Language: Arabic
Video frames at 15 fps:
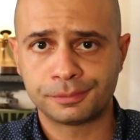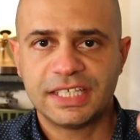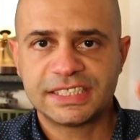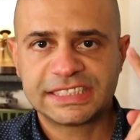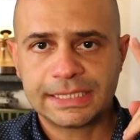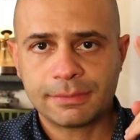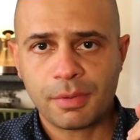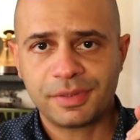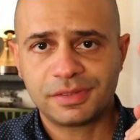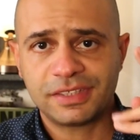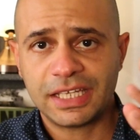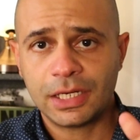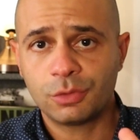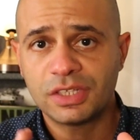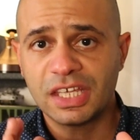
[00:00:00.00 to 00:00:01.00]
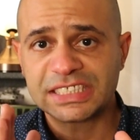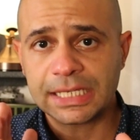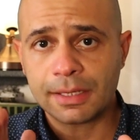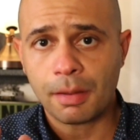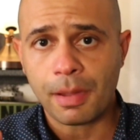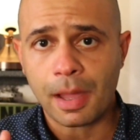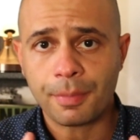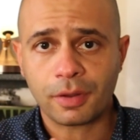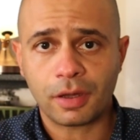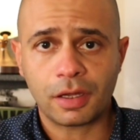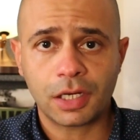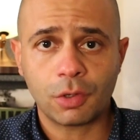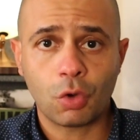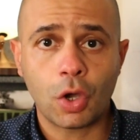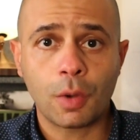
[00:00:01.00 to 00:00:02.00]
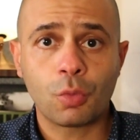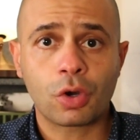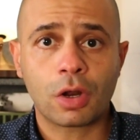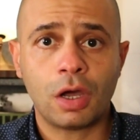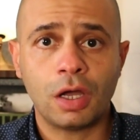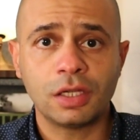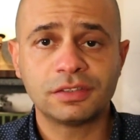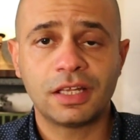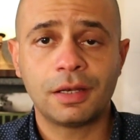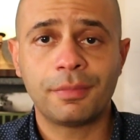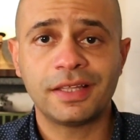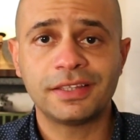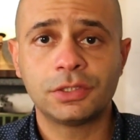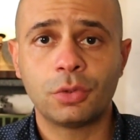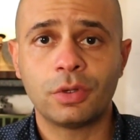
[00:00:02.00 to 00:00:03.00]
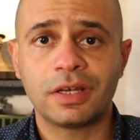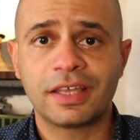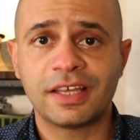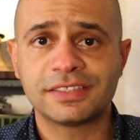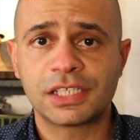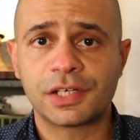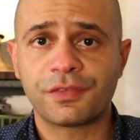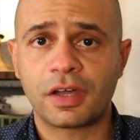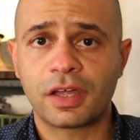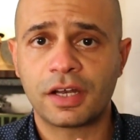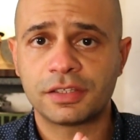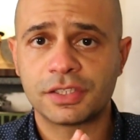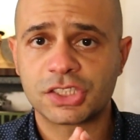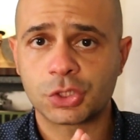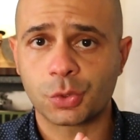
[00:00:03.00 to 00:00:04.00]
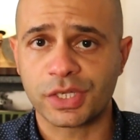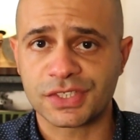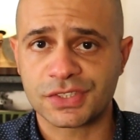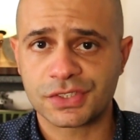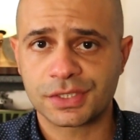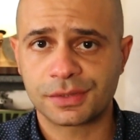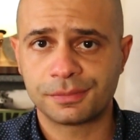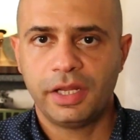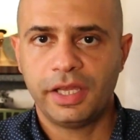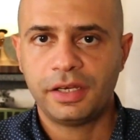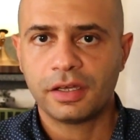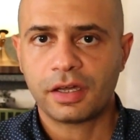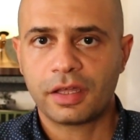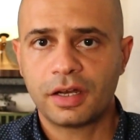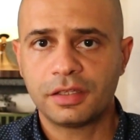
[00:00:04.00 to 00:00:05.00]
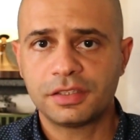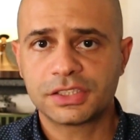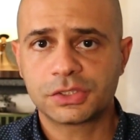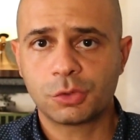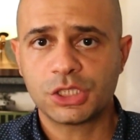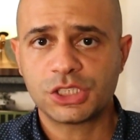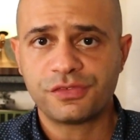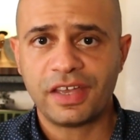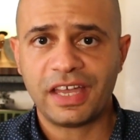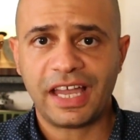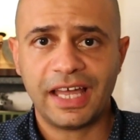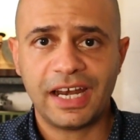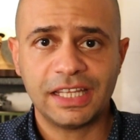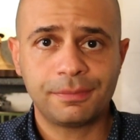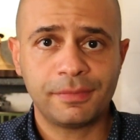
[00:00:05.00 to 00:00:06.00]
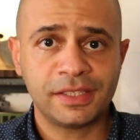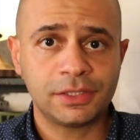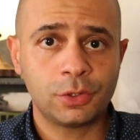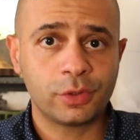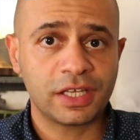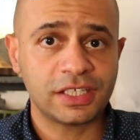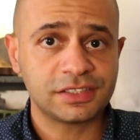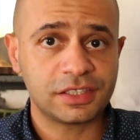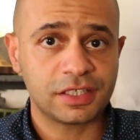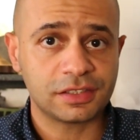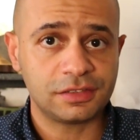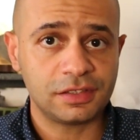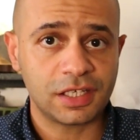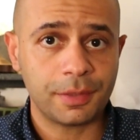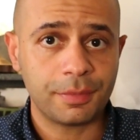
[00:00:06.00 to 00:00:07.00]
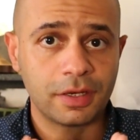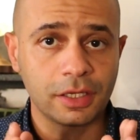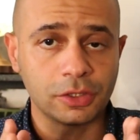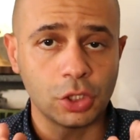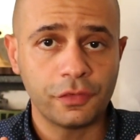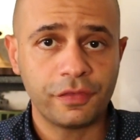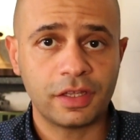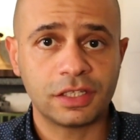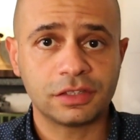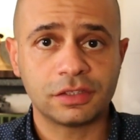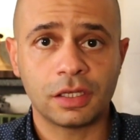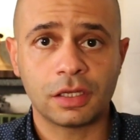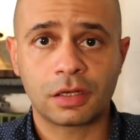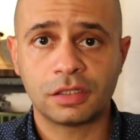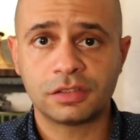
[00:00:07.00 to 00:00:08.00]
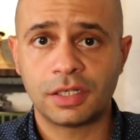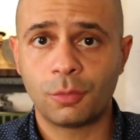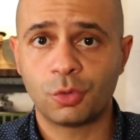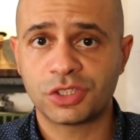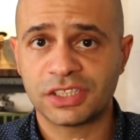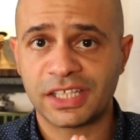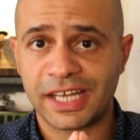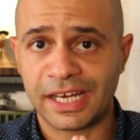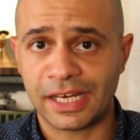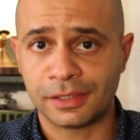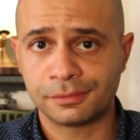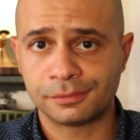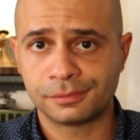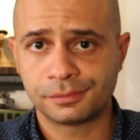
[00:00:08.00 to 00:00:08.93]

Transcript: السبب الثاني وده سبب عبقري وهو مراعاة المد والجزر في قناة السويس، لأن قناة السويس فيها حالات مد وجزر كتيرة بالإضافة للتيارات المتداخلة،